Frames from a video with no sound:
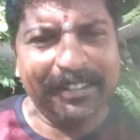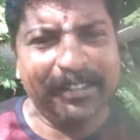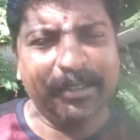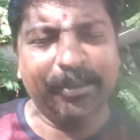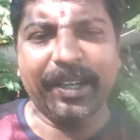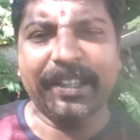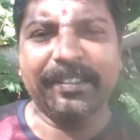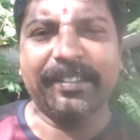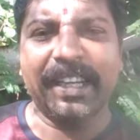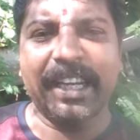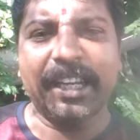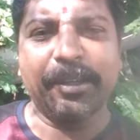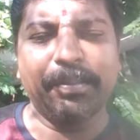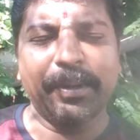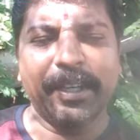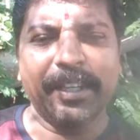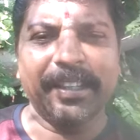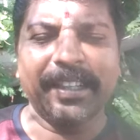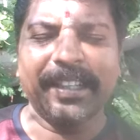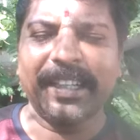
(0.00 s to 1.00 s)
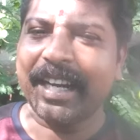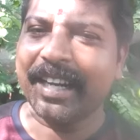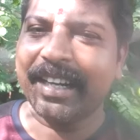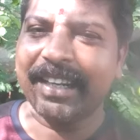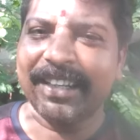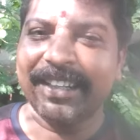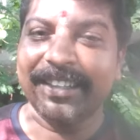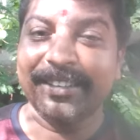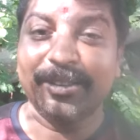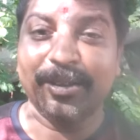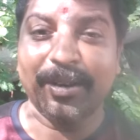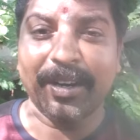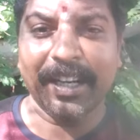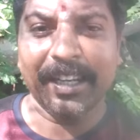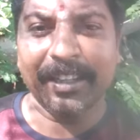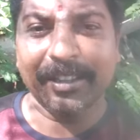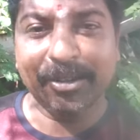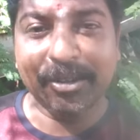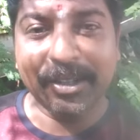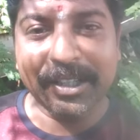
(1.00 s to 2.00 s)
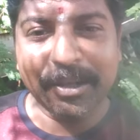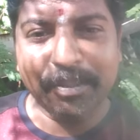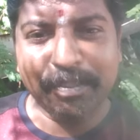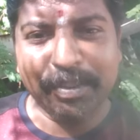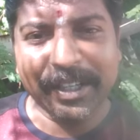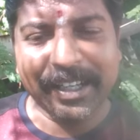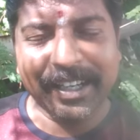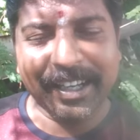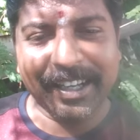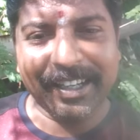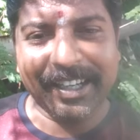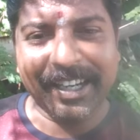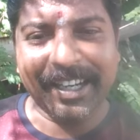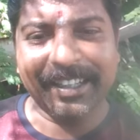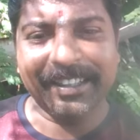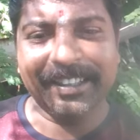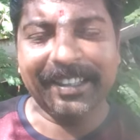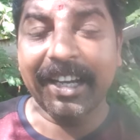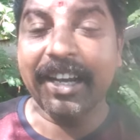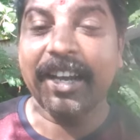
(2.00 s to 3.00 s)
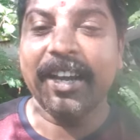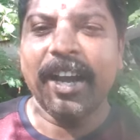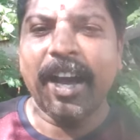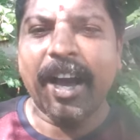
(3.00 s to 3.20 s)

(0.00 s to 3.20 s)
சிவா செலக்ட் பண்ணதை டக்குன்னு எடுத்துருவாங்க எடுத்தோன்னே எப்படி கரெக்டாக எடுத்த